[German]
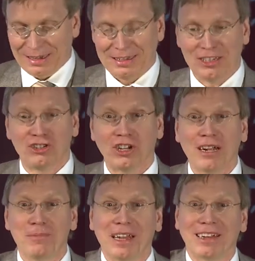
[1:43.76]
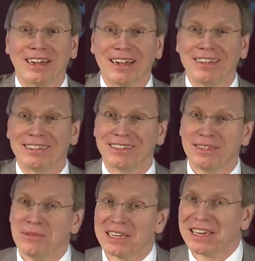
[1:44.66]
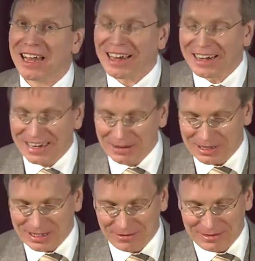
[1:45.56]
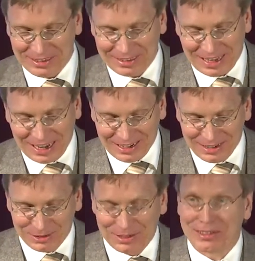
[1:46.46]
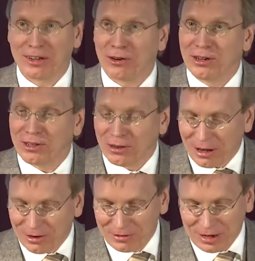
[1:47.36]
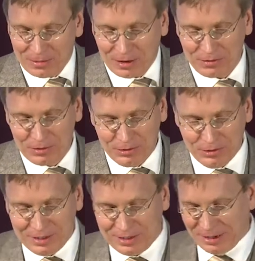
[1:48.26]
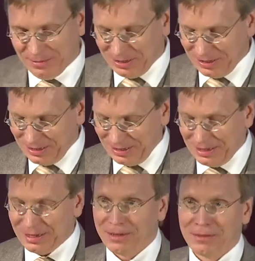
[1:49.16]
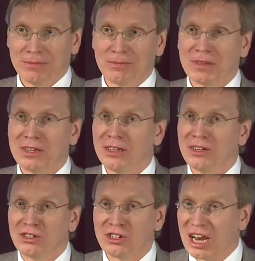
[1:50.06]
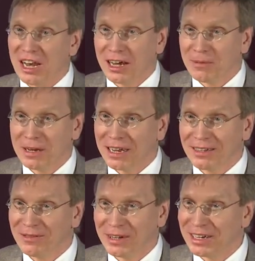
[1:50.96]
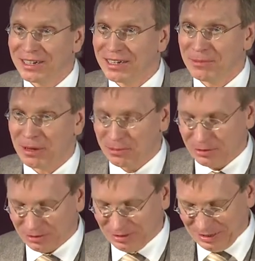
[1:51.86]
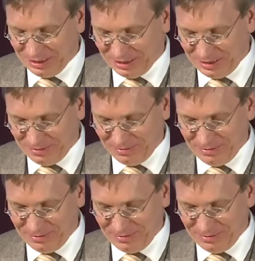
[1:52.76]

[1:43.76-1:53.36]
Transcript: die Schallplatte als ziemlich langlebig erwiesen hat und es auch heute noch Aufnahmen auf Vinyls gibt, Schellackplatten werden nicht mehr produziert.